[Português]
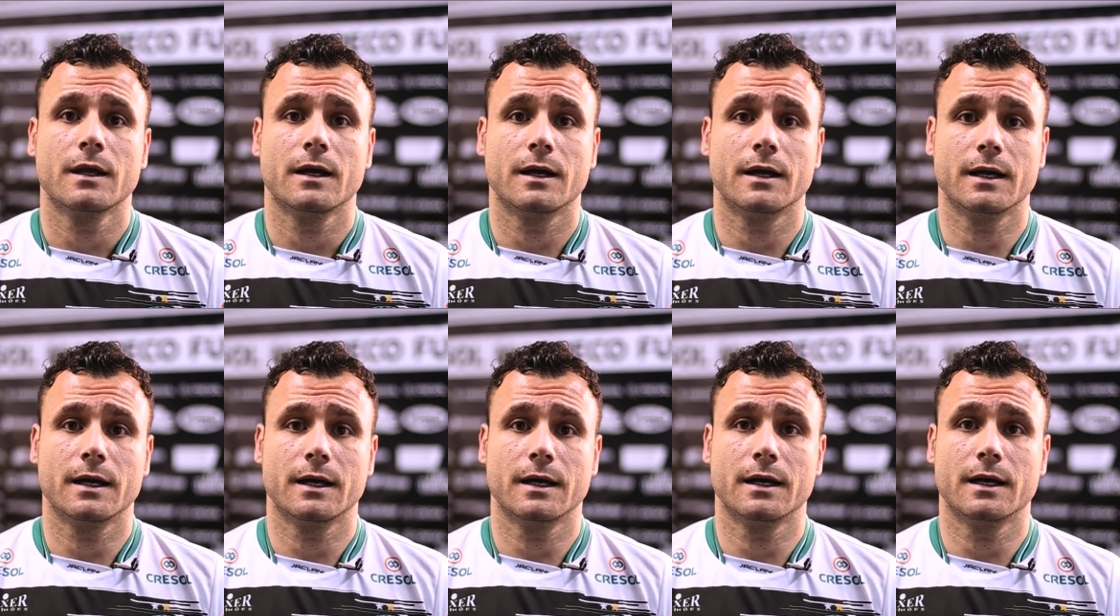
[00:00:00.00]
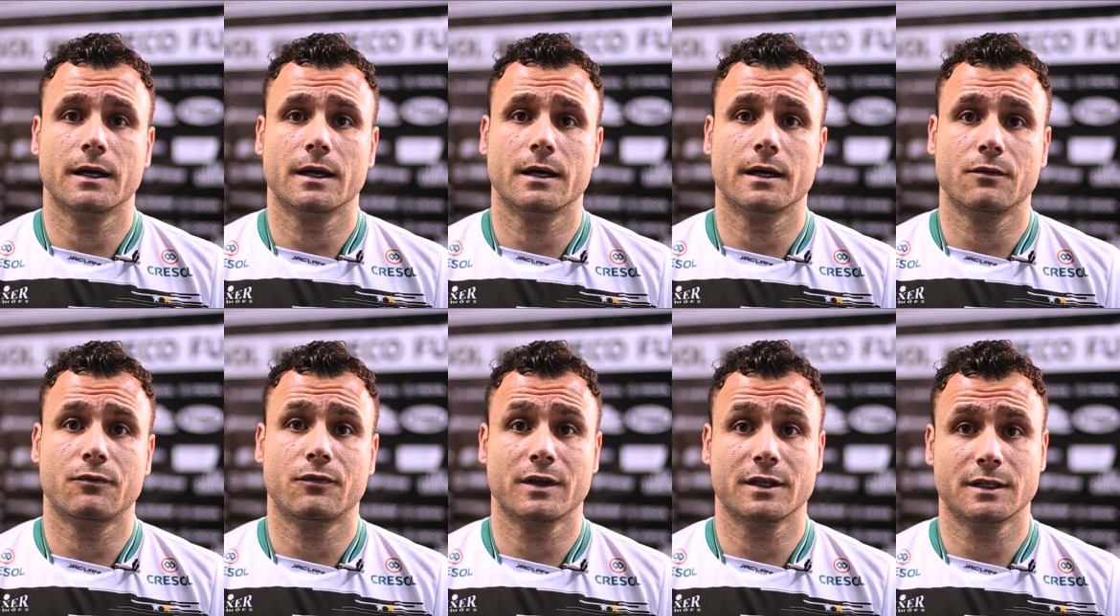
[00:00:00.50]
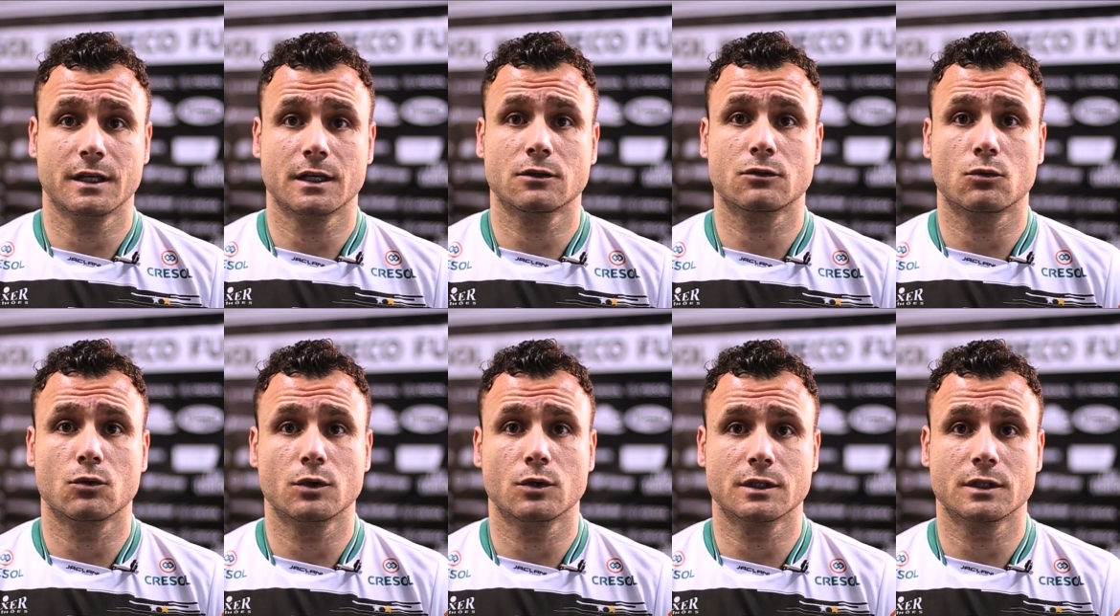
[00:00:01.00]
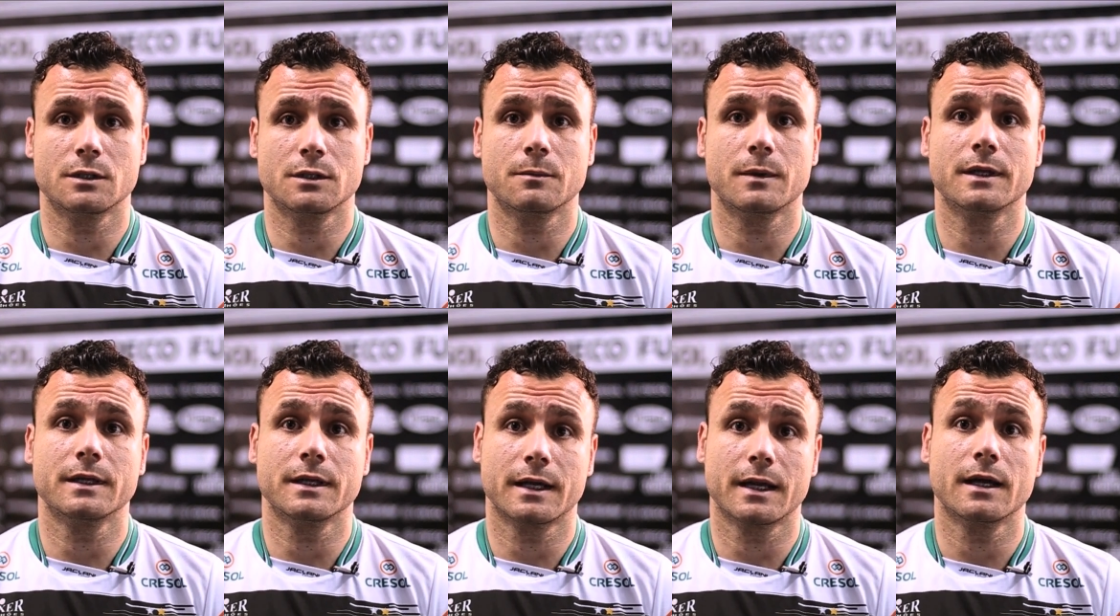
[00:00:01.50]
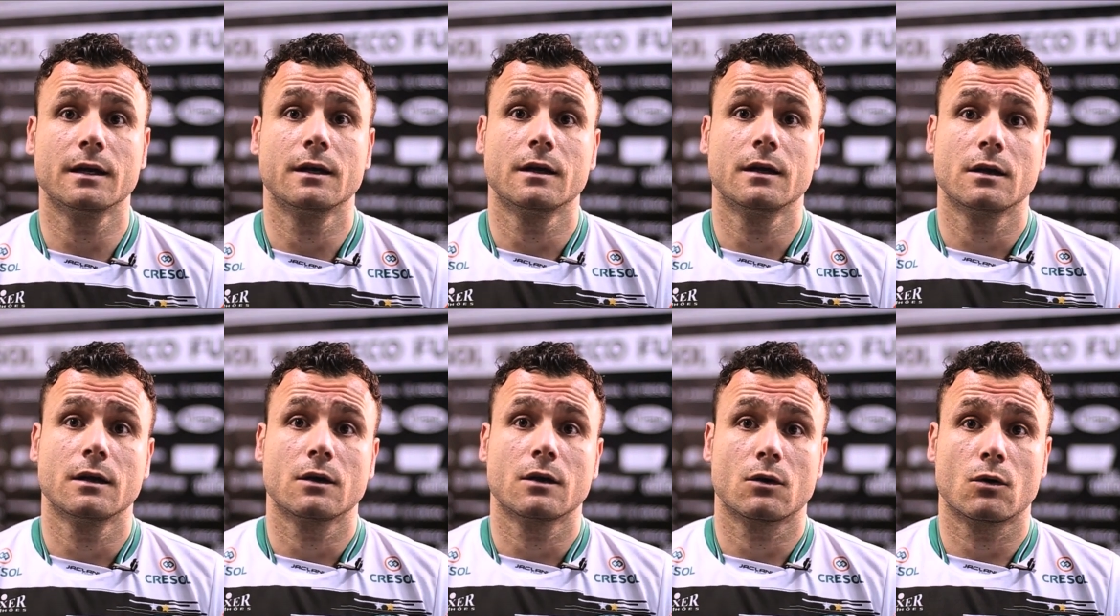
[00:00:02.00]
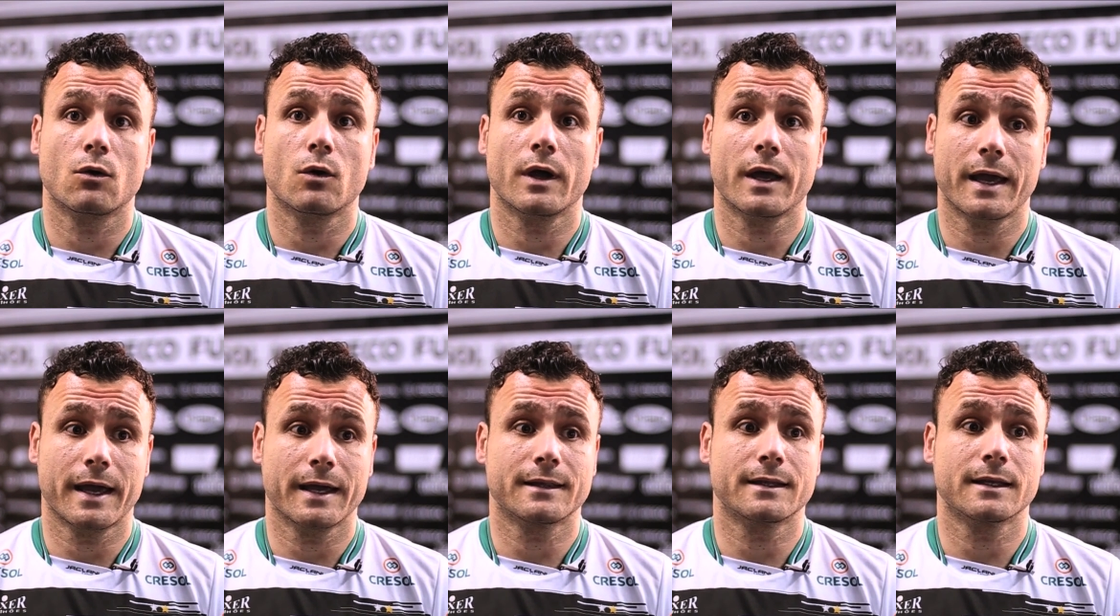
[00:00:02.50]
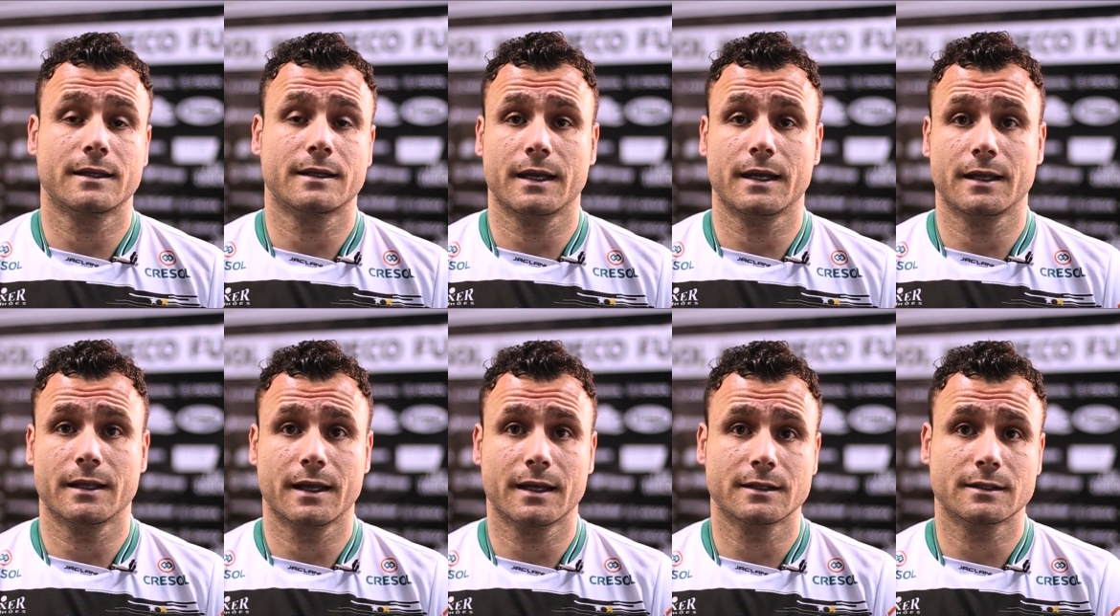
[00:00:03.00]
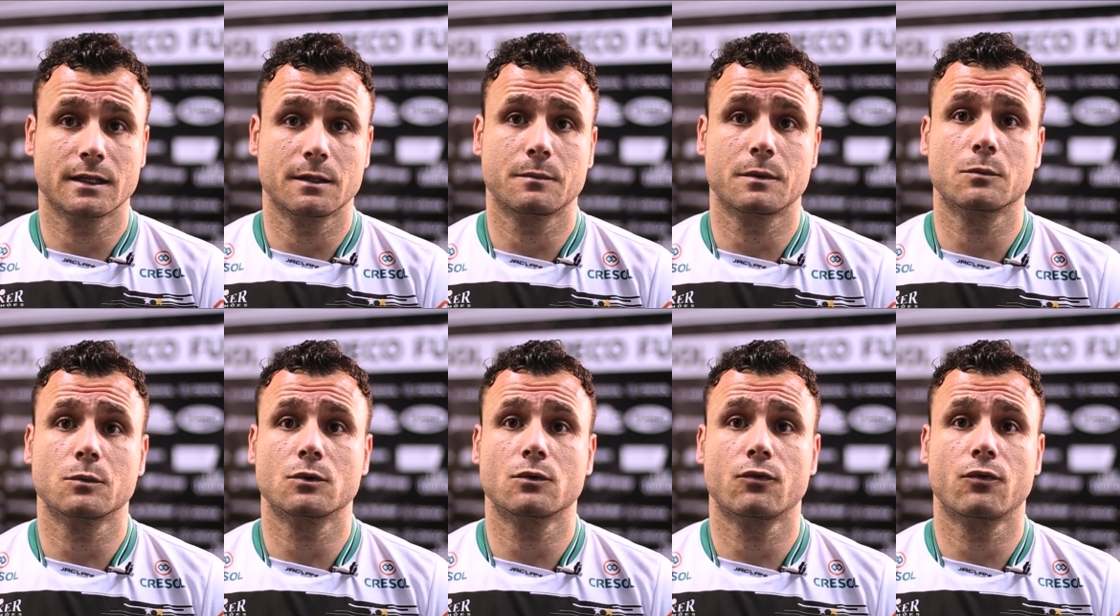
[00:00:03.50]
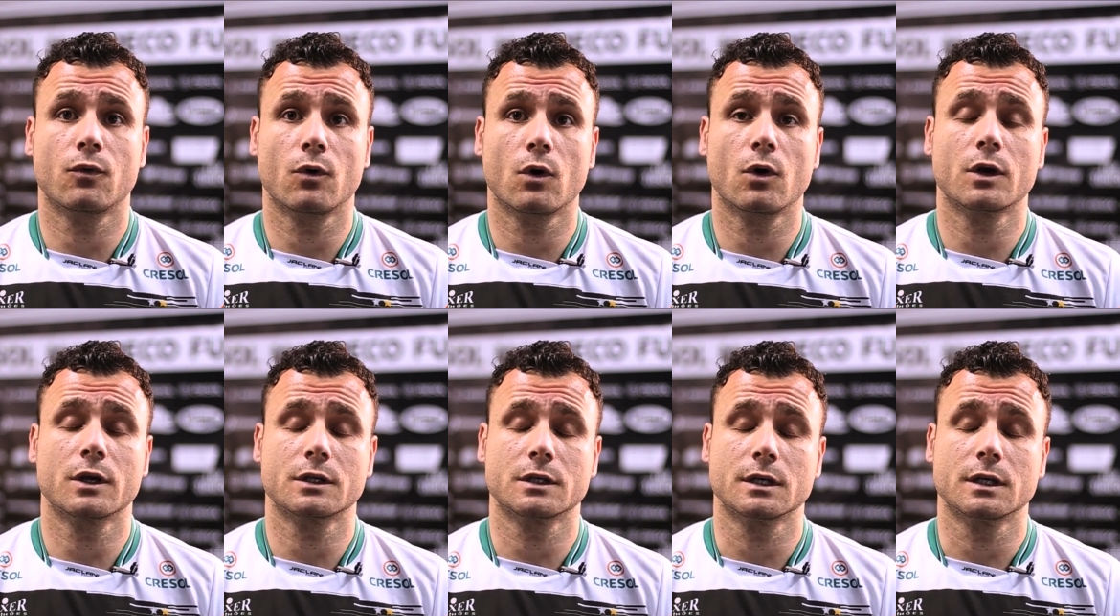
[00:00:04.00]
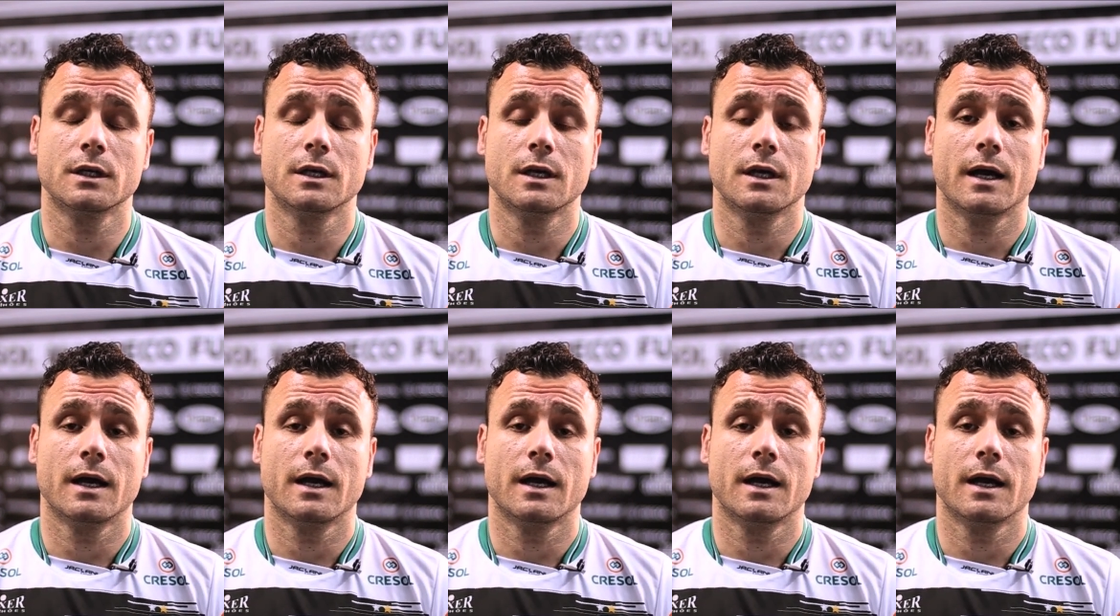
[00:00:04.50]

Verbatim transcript: uh, fazer as coisas de maneira correta, treinar sempre muito forte,